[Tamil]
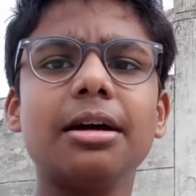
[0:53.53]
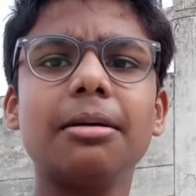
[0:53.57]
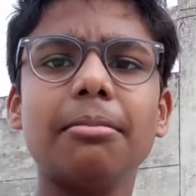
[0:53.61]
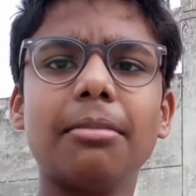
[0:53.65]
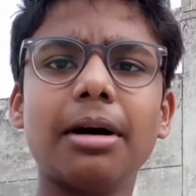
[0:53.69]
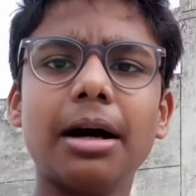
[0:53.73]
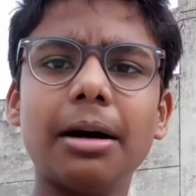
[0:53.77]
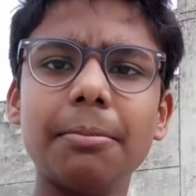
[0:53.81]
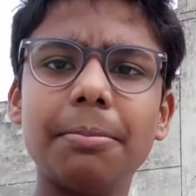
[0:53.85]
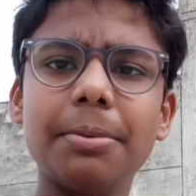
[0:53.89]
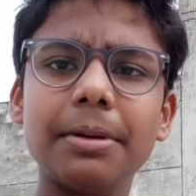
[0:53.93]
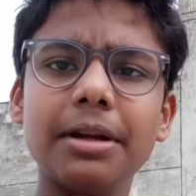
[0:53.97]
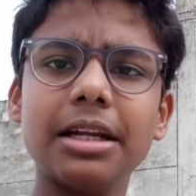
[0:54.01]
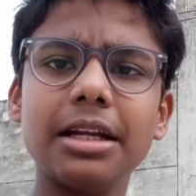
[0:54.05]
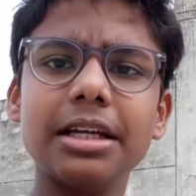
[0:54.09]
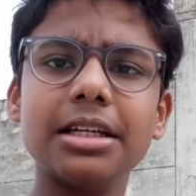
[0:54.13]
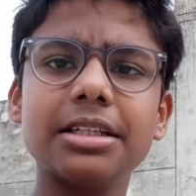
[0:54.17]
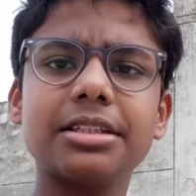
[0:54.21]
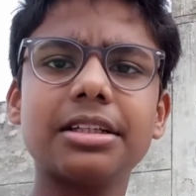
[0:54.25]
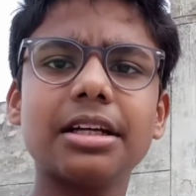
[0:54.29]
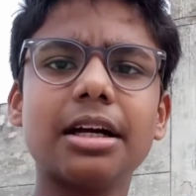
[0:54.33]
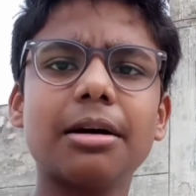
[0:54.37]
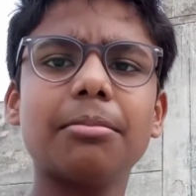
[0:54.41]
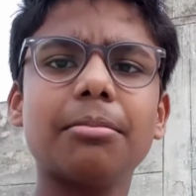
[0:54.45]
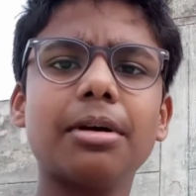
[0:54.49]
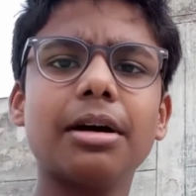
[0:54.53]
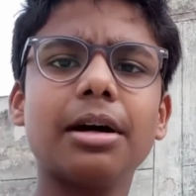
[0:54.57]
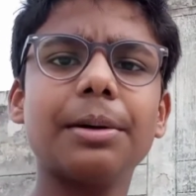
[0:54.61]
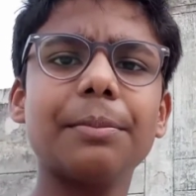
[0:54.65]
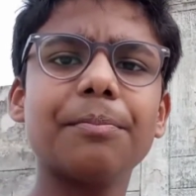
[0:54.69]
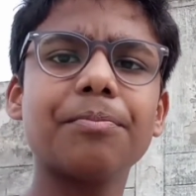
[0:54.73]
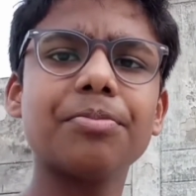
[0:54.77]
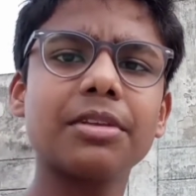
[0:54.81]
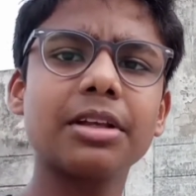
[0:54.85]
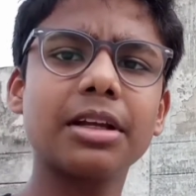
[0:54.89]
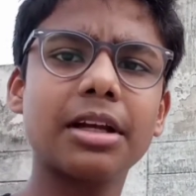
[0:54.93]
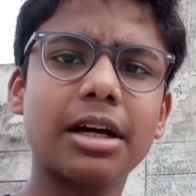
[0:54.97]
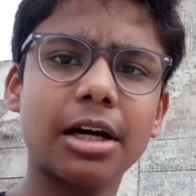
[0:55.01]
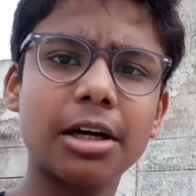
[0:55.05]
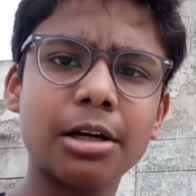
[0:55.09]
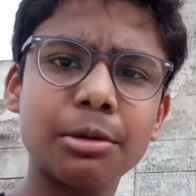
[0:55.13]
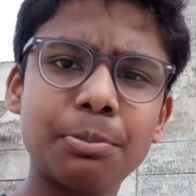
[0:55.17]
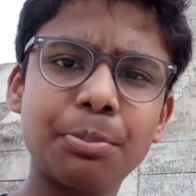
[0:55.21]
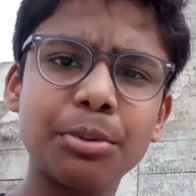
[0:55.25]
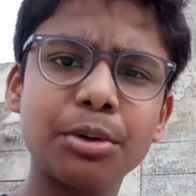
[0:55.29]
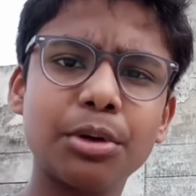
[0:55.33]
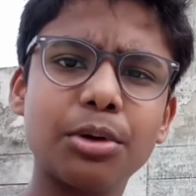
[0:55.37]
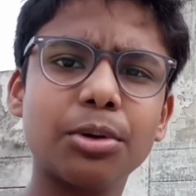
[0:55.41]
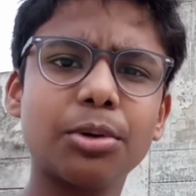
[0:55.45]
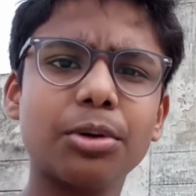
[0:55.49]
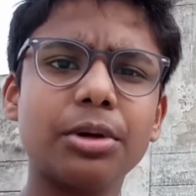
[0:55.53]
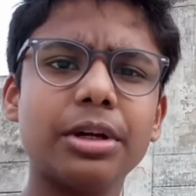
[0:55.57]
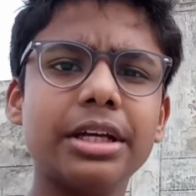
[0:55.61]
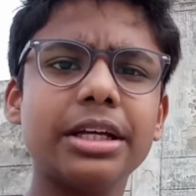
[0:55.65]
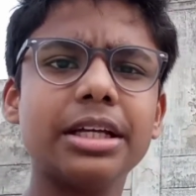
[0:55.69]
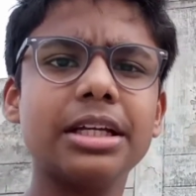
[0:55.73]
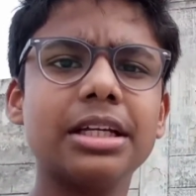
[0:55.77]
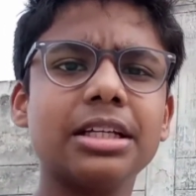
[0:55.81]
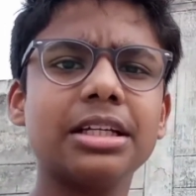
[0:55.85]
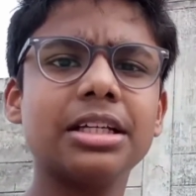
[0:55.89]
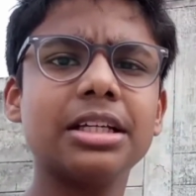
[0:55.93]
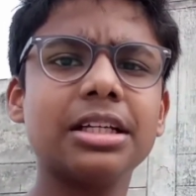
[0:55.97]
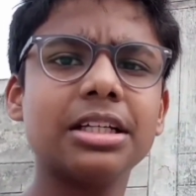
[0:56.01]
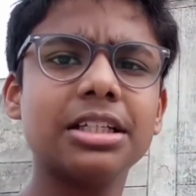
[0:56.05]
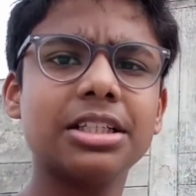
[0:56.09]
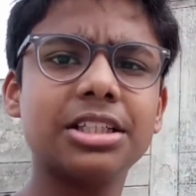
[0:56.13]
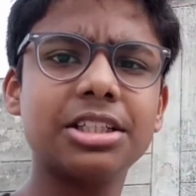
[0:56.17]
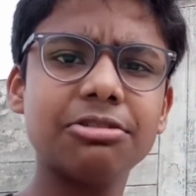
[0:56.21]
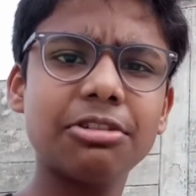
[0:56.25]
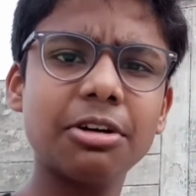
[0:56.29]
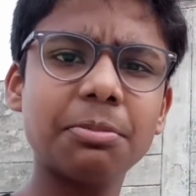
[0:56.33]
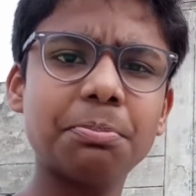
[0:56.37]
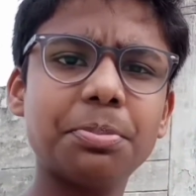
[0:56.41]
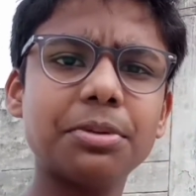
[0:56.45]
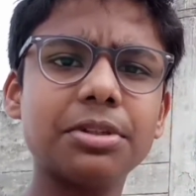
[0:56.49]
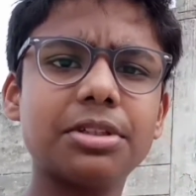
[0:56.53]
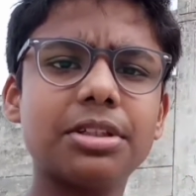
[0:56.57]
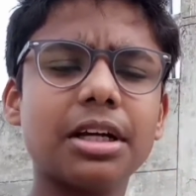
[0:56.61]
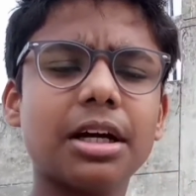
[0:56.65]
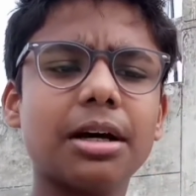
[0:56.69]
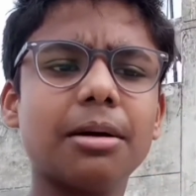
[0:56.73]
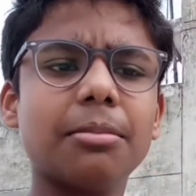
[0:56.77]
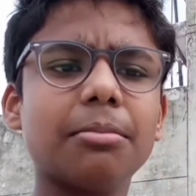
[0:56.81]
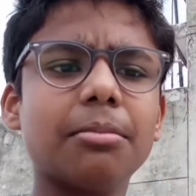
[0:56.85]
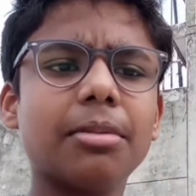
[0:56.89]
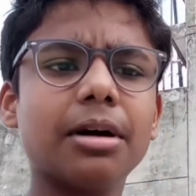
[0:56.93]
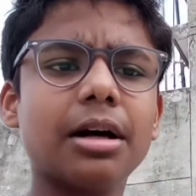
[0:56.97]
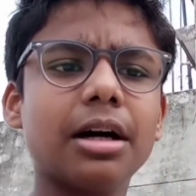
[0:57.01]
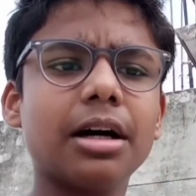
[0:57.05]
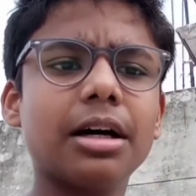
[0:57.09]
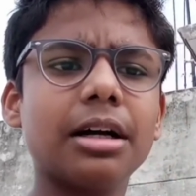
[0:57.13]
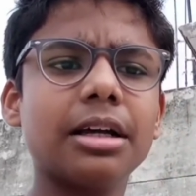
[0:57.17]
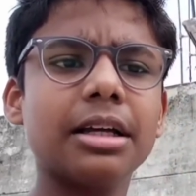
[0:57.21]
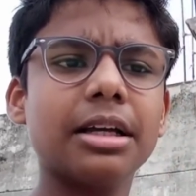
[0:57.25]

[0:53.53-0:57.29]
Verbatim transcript: மாப்பிள்ளை சாம்பா கருப்பு கோணி சிவப்பு சாம்பா